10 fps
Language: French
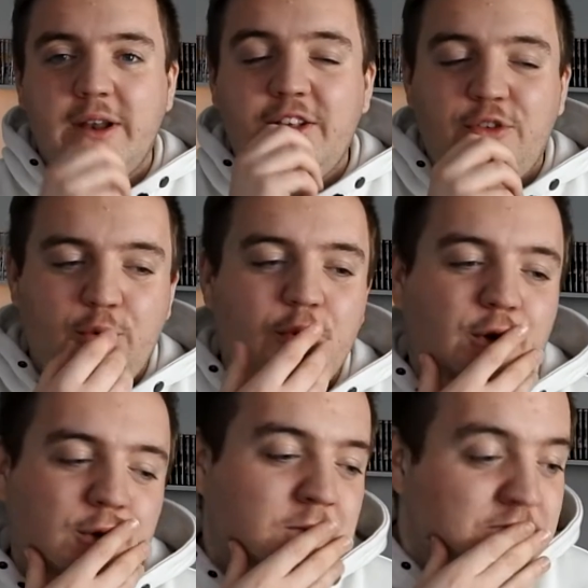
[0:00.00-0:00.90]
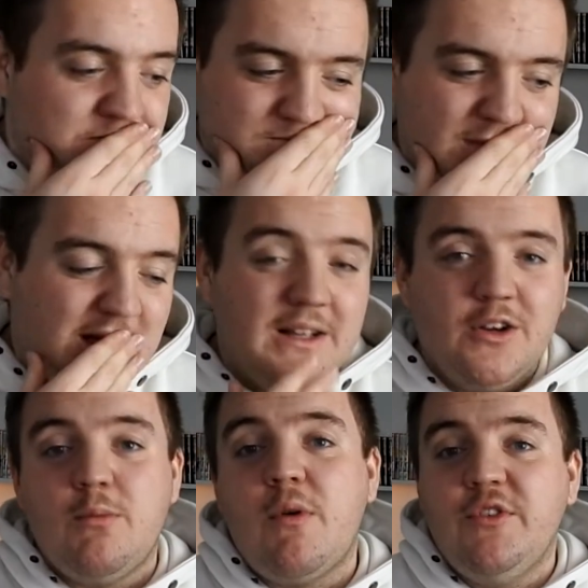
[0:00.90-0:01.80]
connexion. Euh,
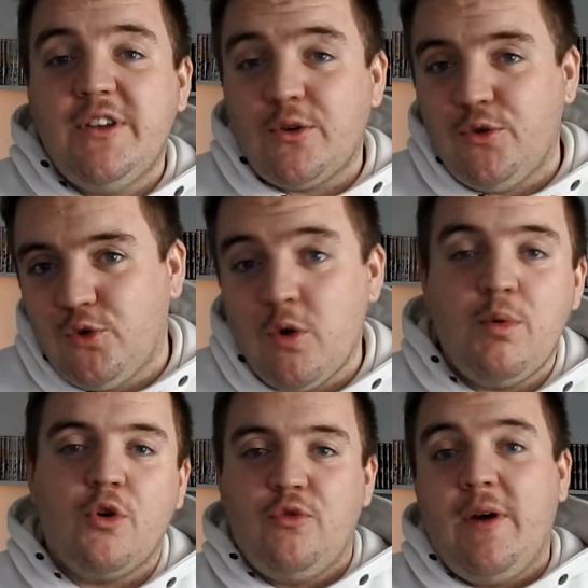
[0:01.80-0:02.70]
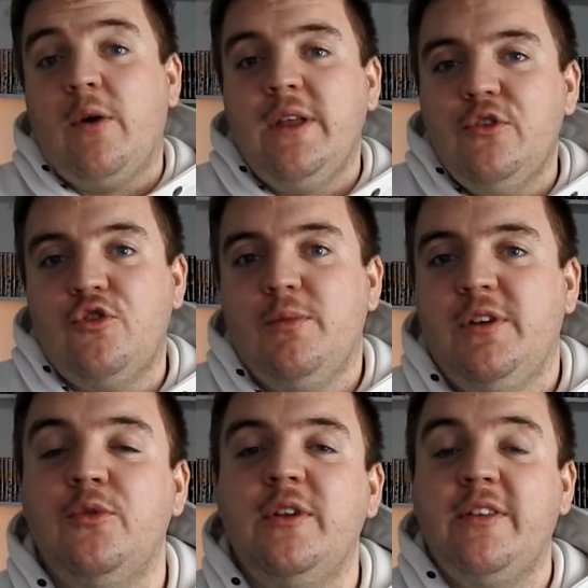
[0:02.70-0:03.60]
comment vous dire que du coup, pour jouer en ligne, je suis
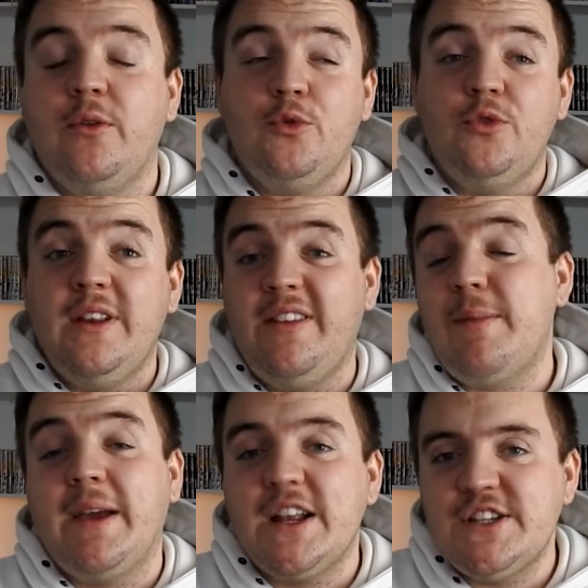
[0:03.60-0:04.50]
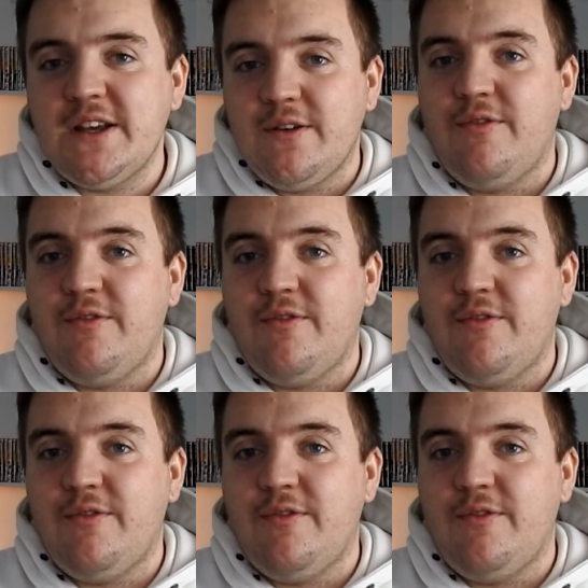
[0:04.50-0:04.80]
obligé d'utiliser ma 4G,